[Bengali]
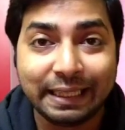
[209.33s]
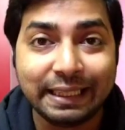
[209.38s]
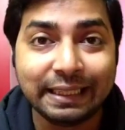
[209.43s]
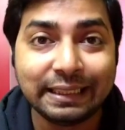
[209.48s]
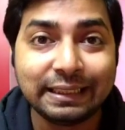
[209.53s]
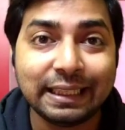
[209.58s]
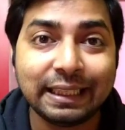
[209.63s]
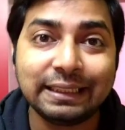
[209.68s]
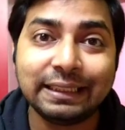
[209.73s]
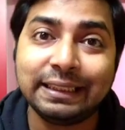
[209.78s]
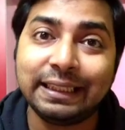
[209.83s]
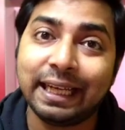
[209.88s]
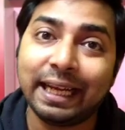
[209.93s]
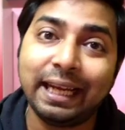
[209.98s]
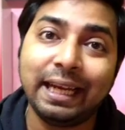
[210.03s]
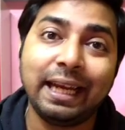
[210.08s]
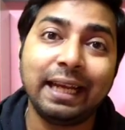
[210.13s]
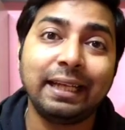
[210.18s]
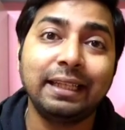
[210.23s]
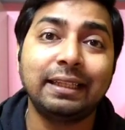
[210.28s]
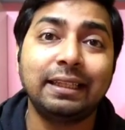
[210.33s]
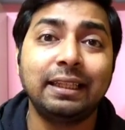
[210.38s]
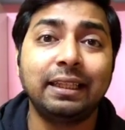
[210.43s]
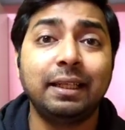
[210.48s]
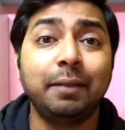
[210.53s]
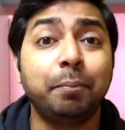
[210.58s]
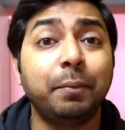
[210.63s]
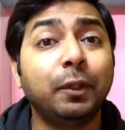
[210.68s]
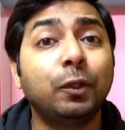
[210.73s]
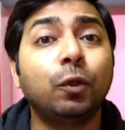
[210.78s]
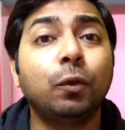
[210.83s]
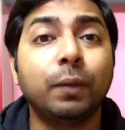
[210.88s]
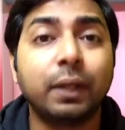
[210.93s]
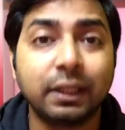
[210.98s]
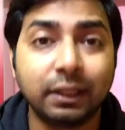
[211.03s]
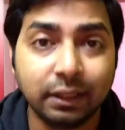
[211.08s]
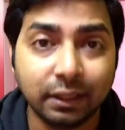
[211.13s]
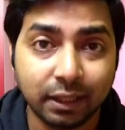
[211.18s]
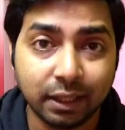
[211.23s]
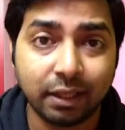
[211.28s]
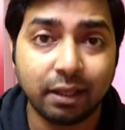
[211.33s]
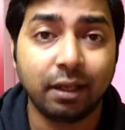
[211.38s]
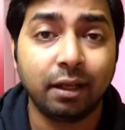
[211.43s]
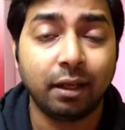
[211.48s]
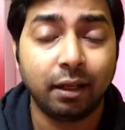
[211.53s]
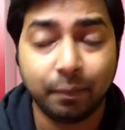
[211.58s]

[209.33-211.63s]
লিস্ট আছে সেখানে নাকি তিনি মৃত ব্যক্তিদের